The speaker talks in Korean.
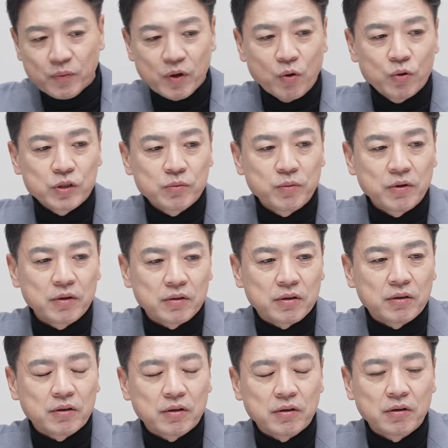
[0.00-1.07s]
50억
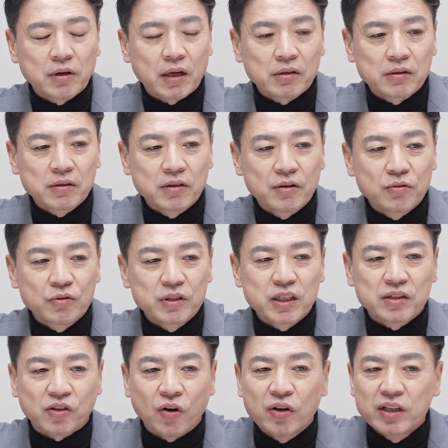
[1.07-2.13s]
크럭 같은 경우는
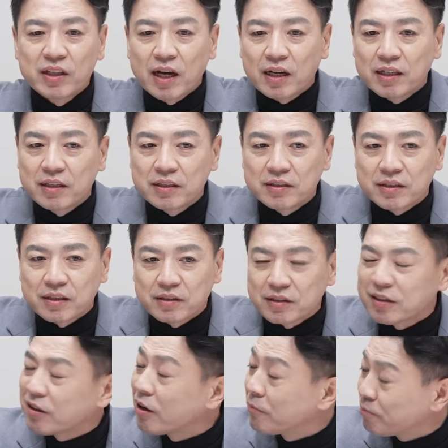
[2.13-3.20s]
이제 정의당이 이제
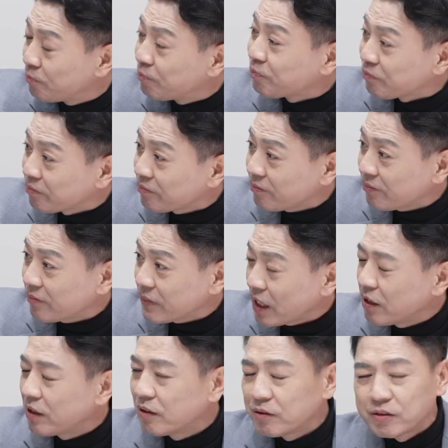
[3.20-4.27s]
특검
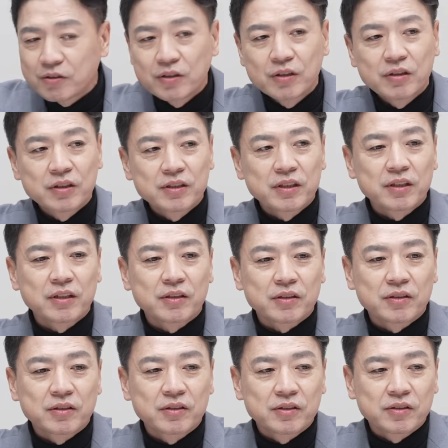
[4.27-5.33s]
그렇죠. 을 이제
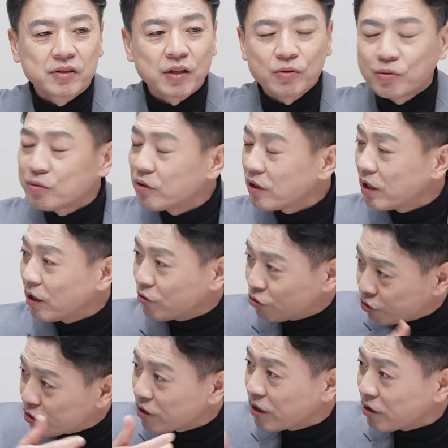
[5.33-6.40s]
대통령에게
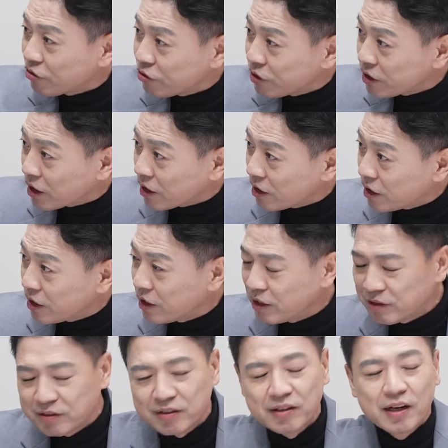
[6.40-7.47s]
추천할 수 있잖아요. 음, 이 네.
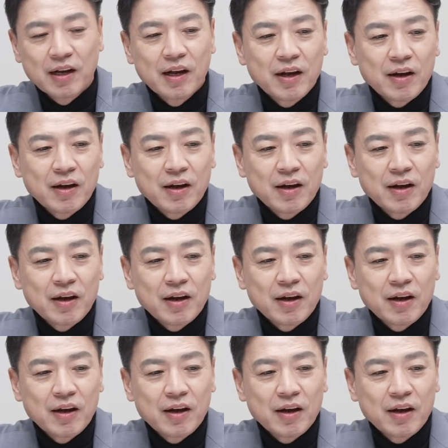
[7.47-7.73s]
인을. 음.